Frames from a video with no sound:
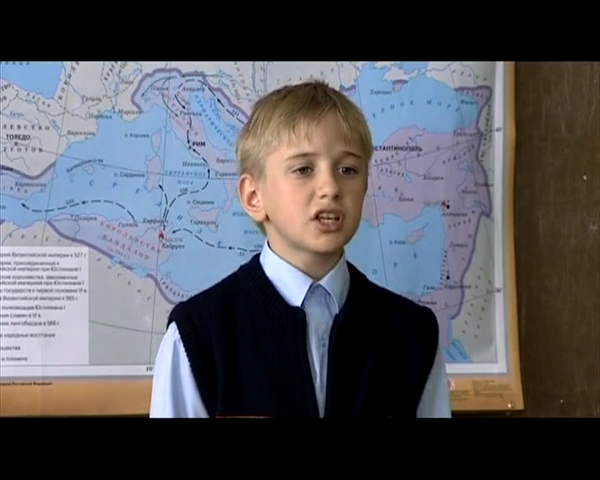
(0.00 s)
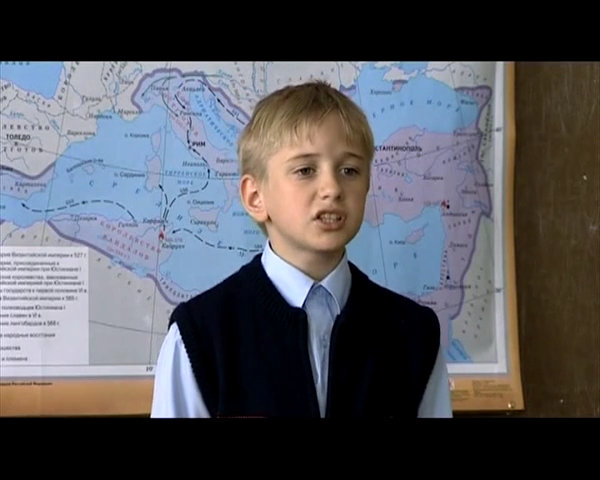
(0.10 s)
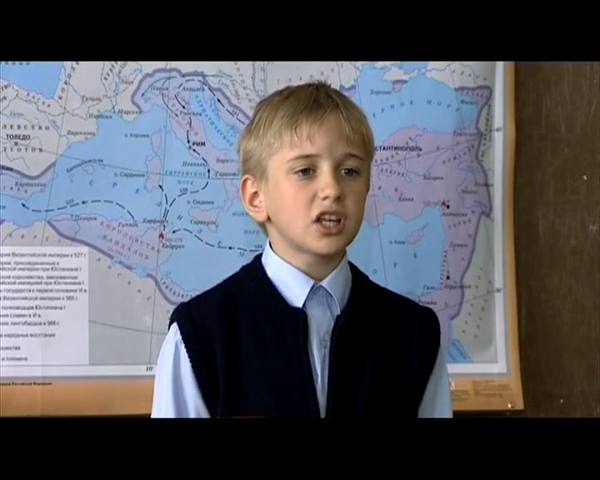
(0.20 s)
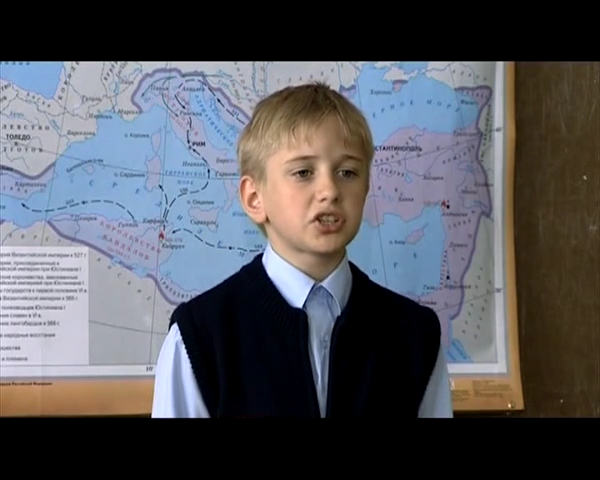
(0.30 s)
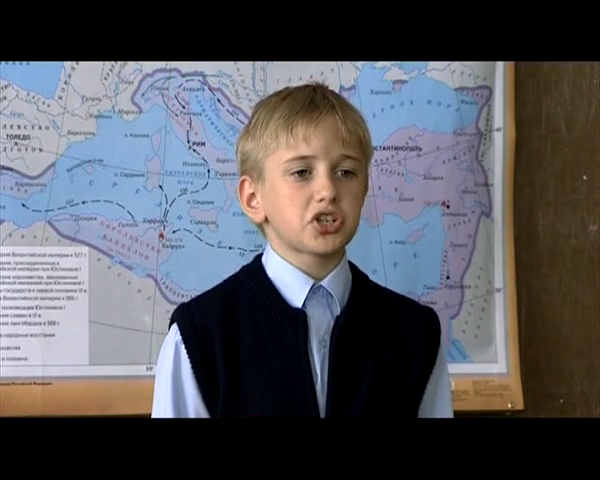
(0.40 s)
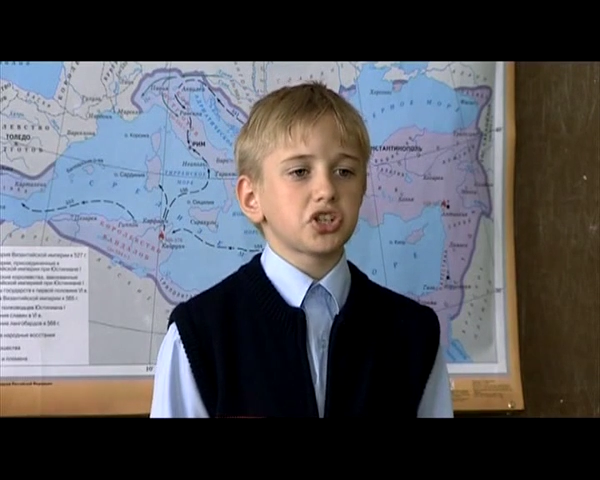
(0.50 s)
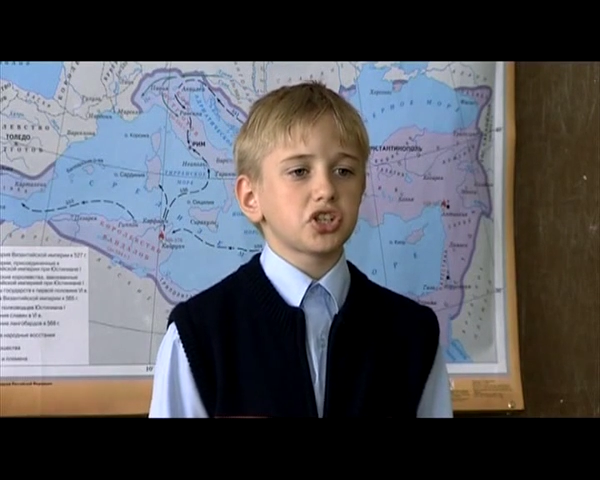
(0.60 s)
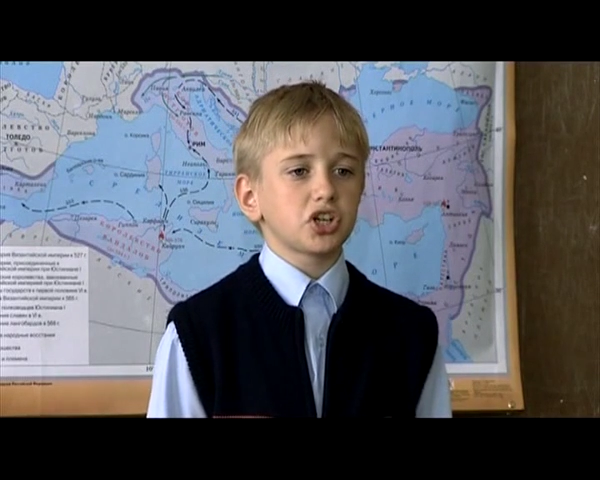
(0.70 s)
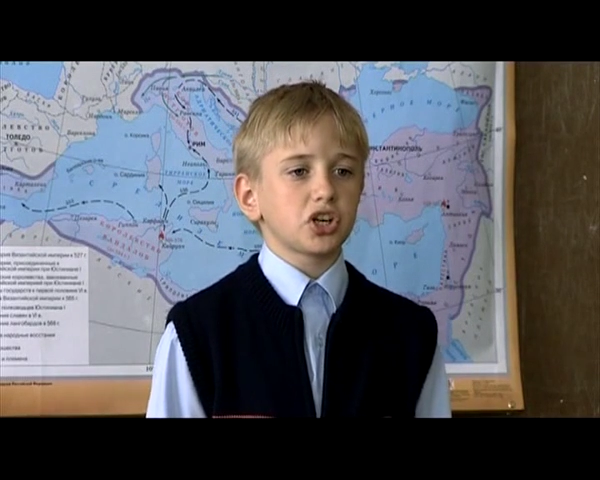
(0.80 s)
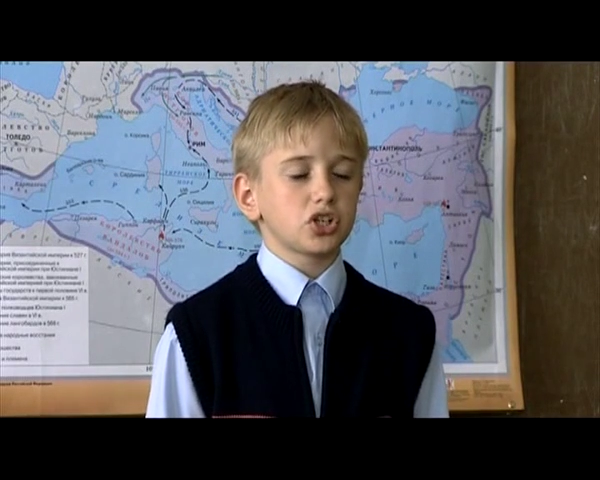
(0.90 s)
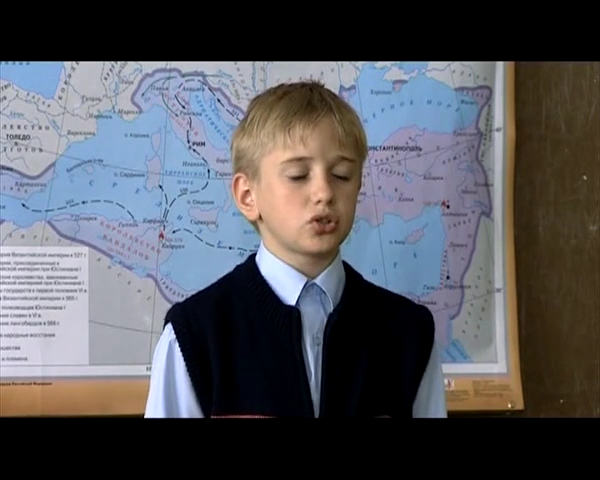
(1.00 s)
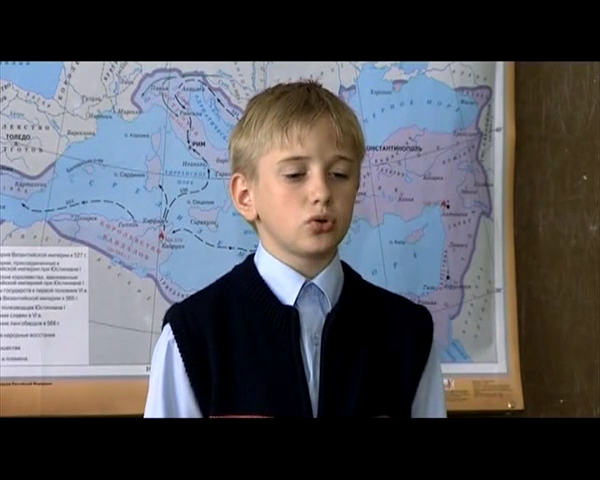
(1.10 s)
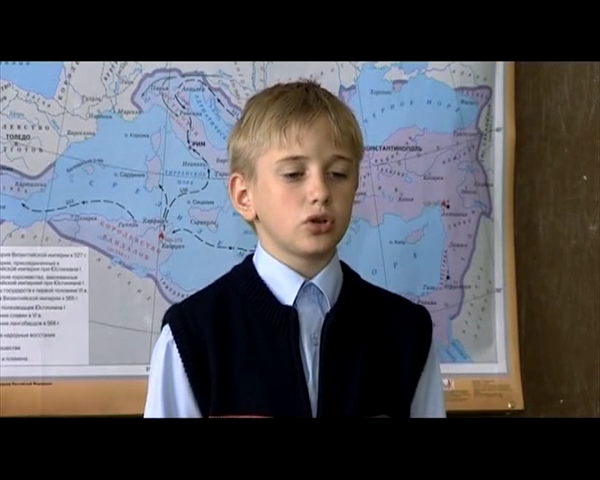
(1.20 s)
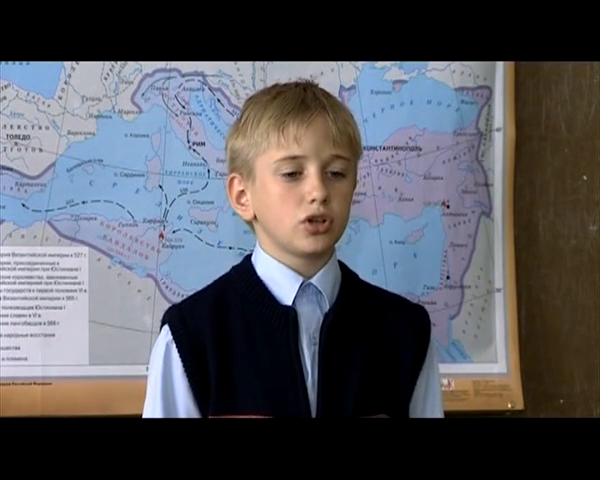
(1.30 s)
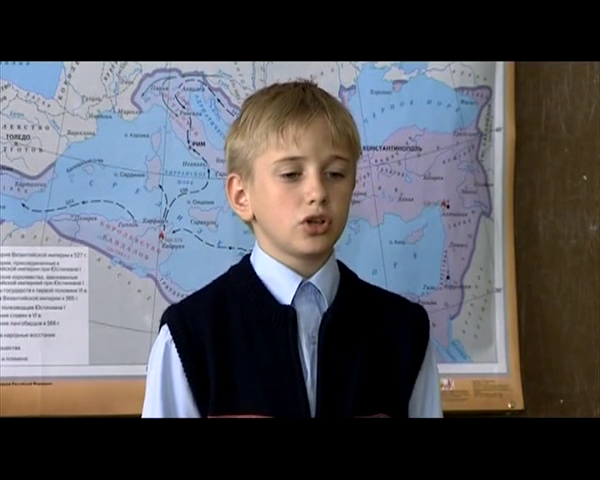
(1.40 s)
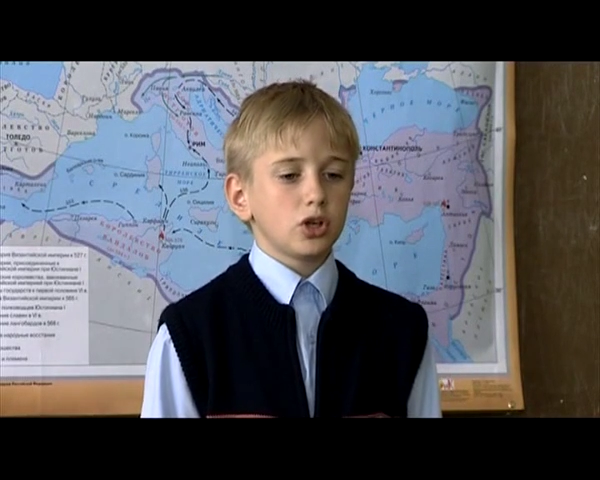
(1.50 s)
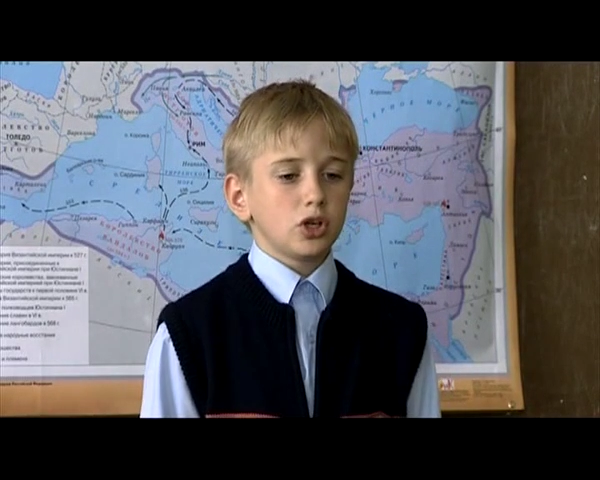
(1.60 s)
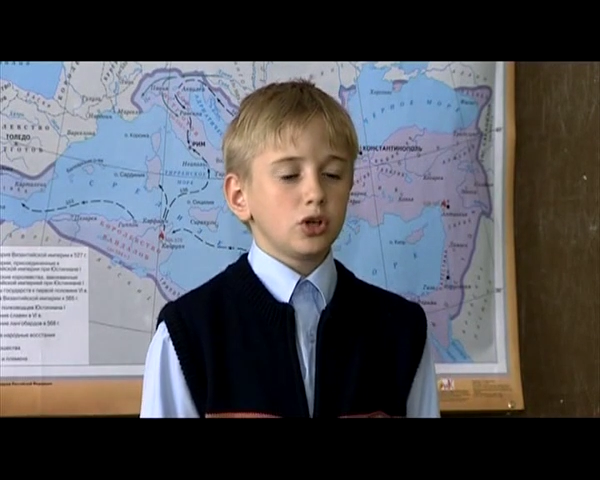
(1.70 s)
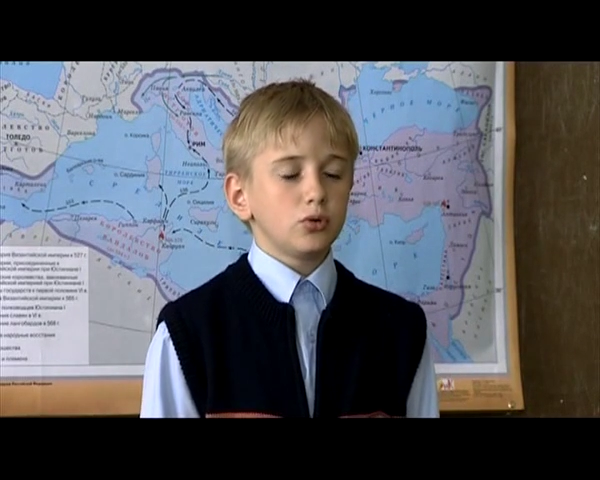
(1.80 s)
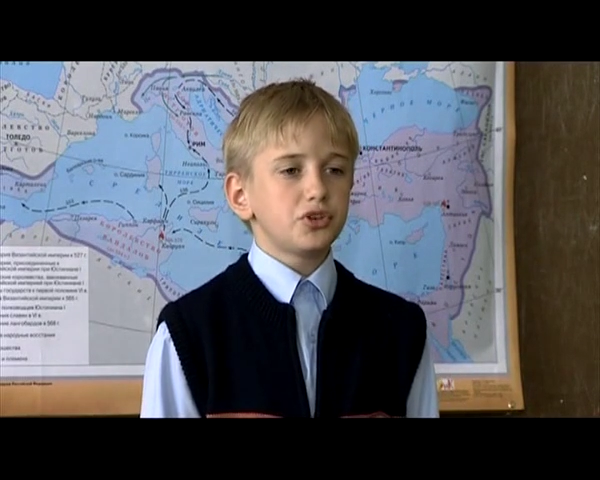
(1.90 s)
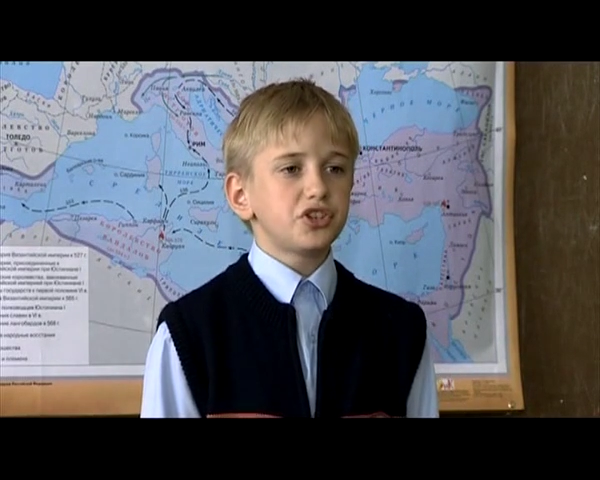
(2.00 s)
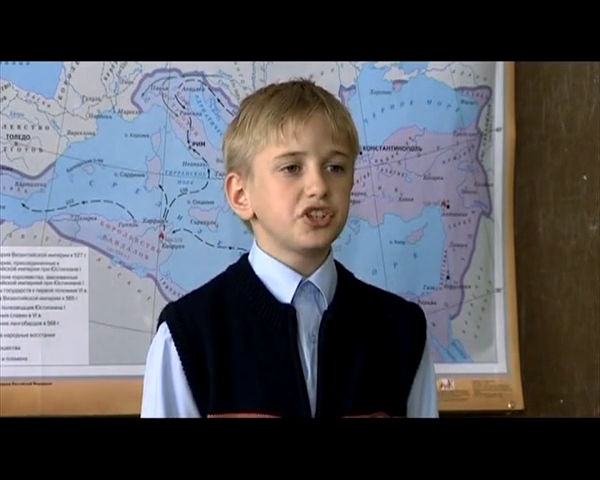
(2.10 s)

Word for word: недостаточно скоростным и